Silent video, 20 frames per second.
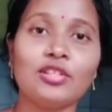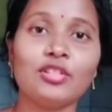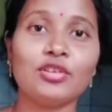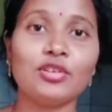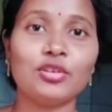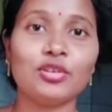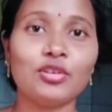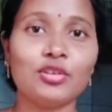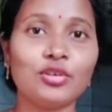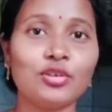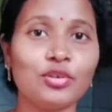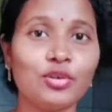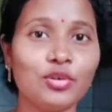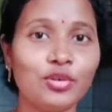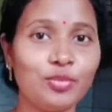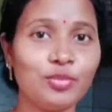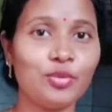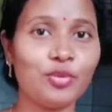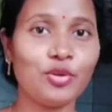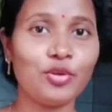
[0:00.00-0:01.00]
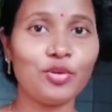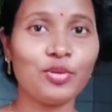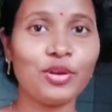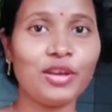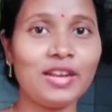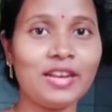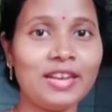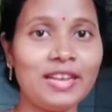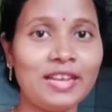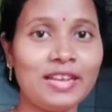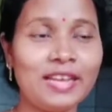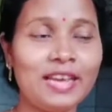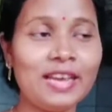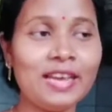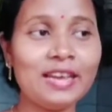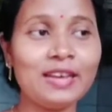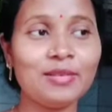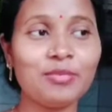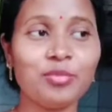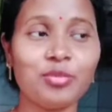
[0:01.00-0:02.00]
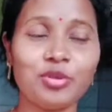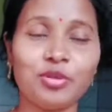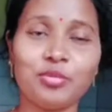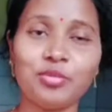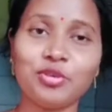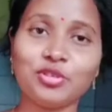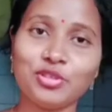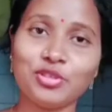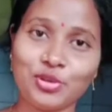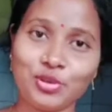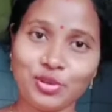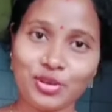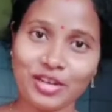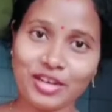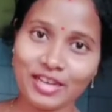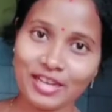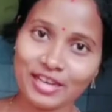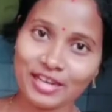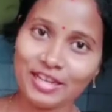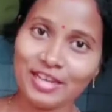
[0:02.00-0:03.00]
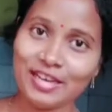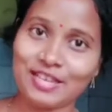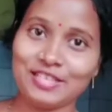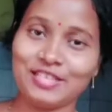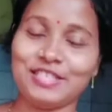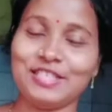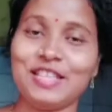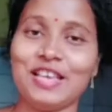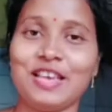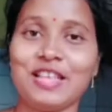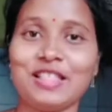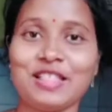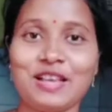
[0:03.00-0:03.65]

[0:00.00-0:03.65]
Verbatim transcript: তো ওই বড়কে ডেকে বলবো ছোটকে ডেকে নিয়ে আসতে